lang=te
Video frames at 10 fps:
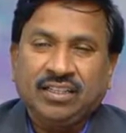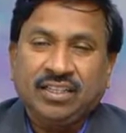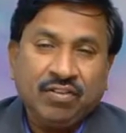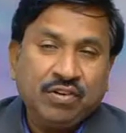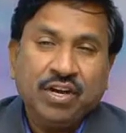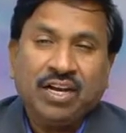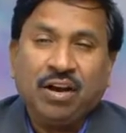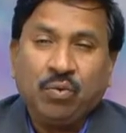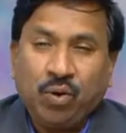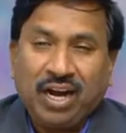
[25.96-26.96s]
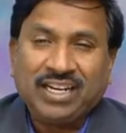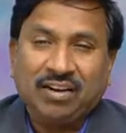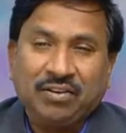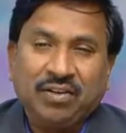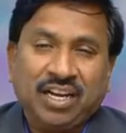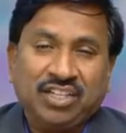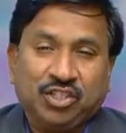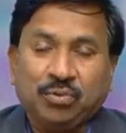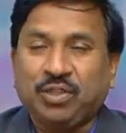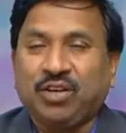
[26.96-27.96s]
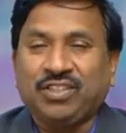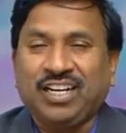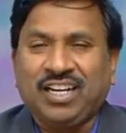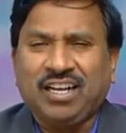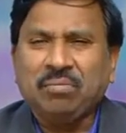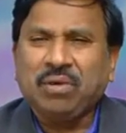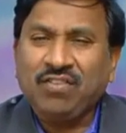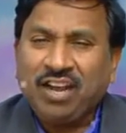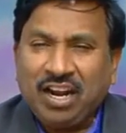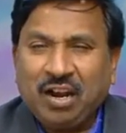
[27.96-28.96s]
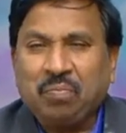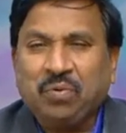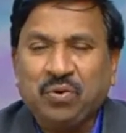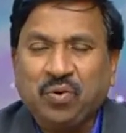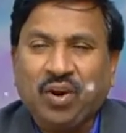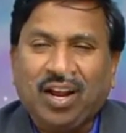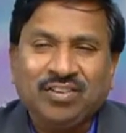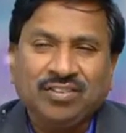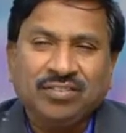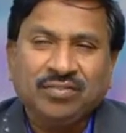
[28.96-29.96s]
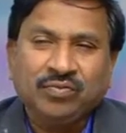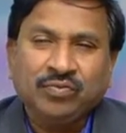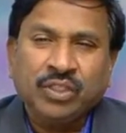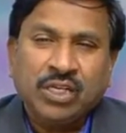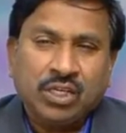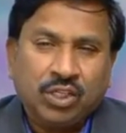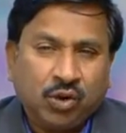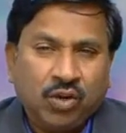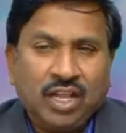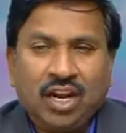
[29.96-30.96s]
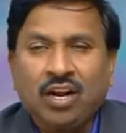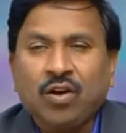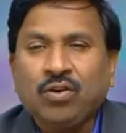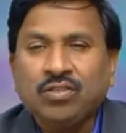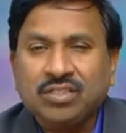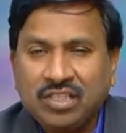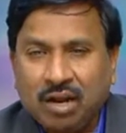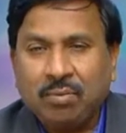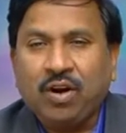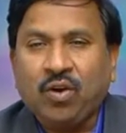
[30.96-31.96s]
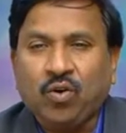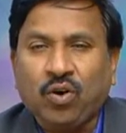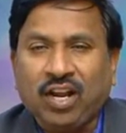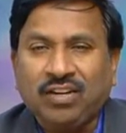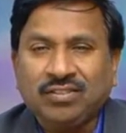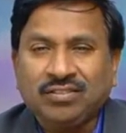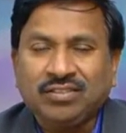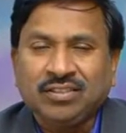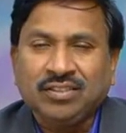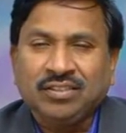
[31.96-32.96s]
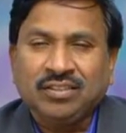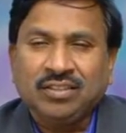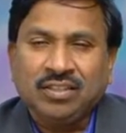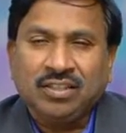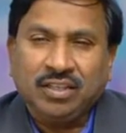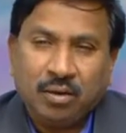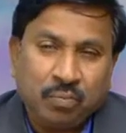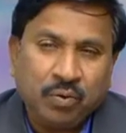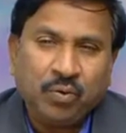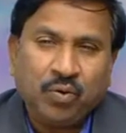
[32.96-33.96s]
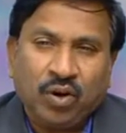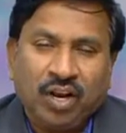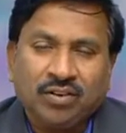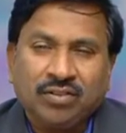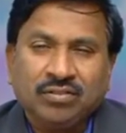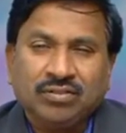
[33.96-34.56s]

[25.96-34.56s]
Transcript: దేవుని యొక్క వాక్యం ఏం చెబుతూ ఉందంటే మనం ఎల్లప్పుడూ కూడాను శోధనల్లో శ్రమల్లో కూడాను ఎప్పుడూ కూడాను